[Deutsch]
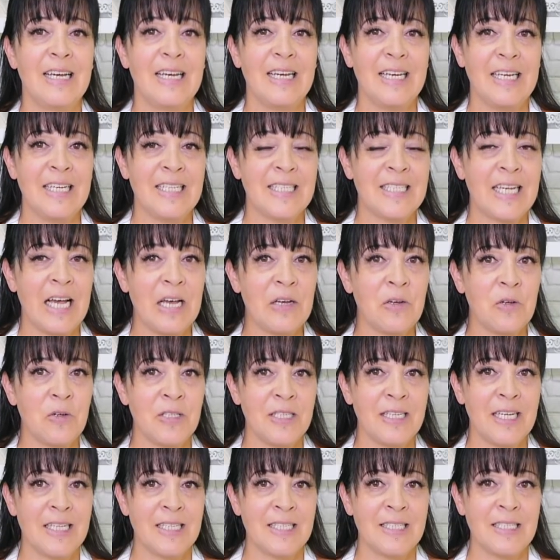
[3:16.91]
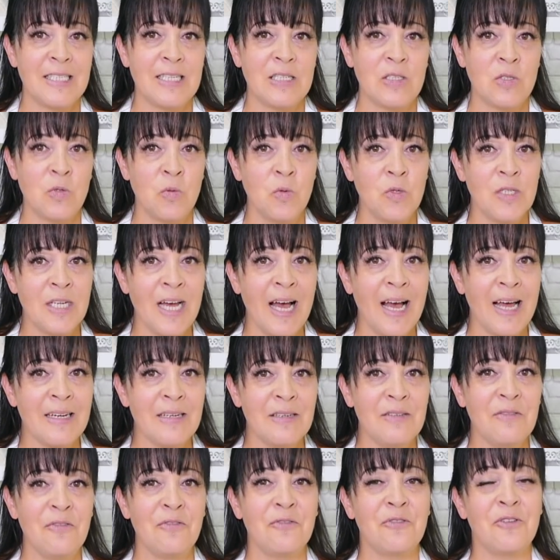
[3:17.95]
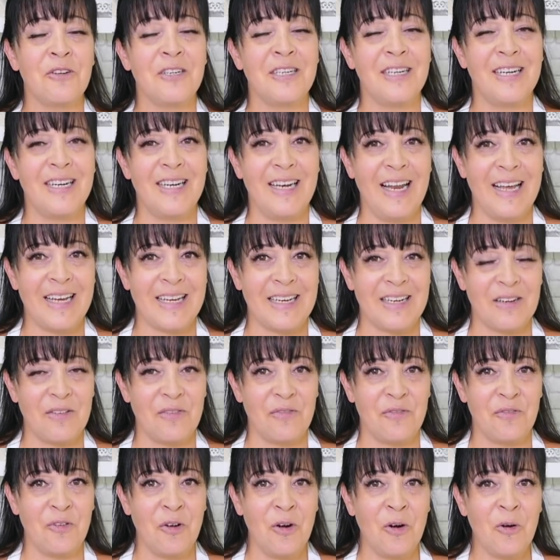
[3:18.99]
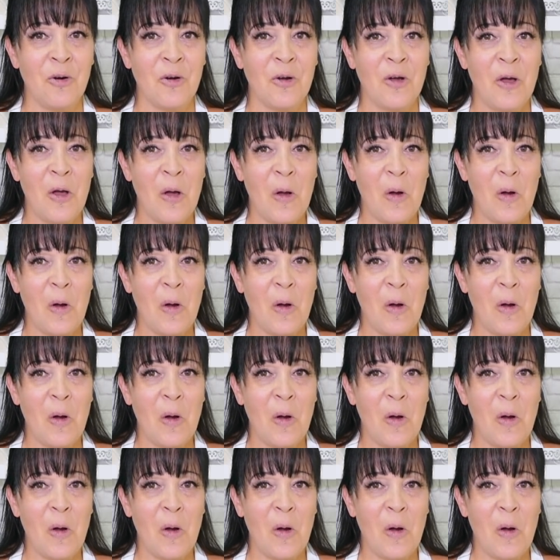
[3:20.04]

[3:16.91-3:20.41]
Ich zeige euch jetzt die Zutaten für die leckere Füllung